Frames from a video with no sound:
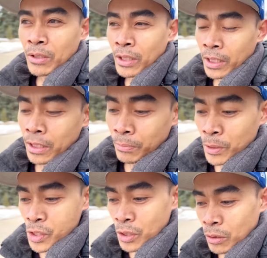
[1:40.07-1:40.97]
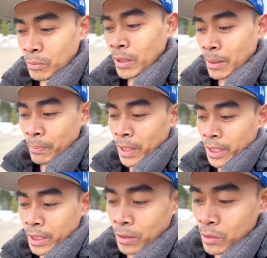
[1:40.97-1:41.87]
nyo yan in the future kung mag-apply
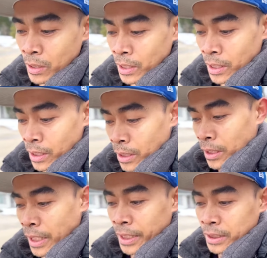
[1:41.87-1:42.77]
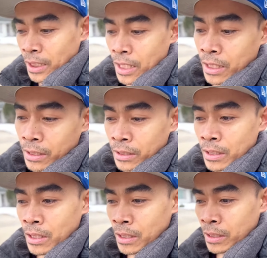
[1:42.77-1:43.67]
kayo kahit saang
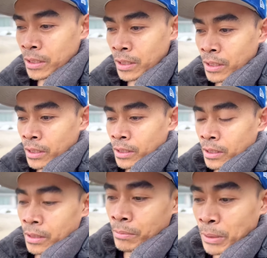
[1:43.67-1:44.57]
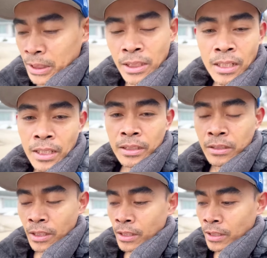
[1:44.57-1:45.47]
bansa
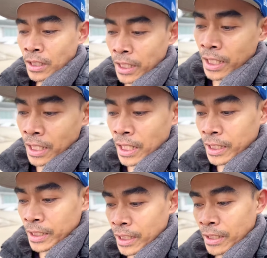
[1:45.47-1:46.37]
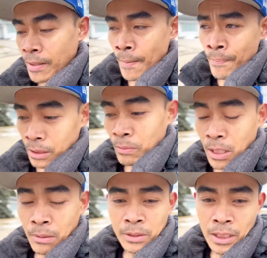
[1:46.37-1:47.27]
guys kakailanganin yan at
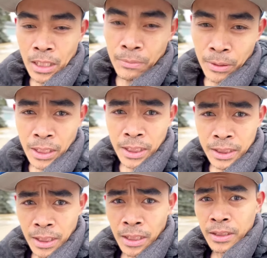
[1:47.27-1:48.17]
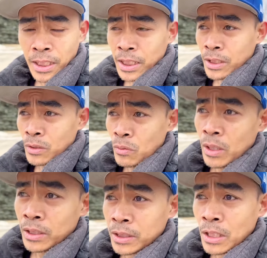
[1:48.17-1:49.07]
maraming salamat guys sa inyong
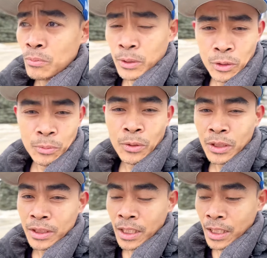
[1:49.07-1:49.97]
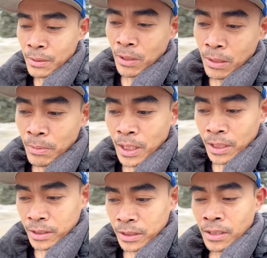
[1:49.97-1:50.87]
walang sawang pagsuporta sa aking mga
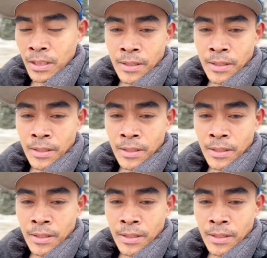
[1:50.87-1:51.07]
vlogs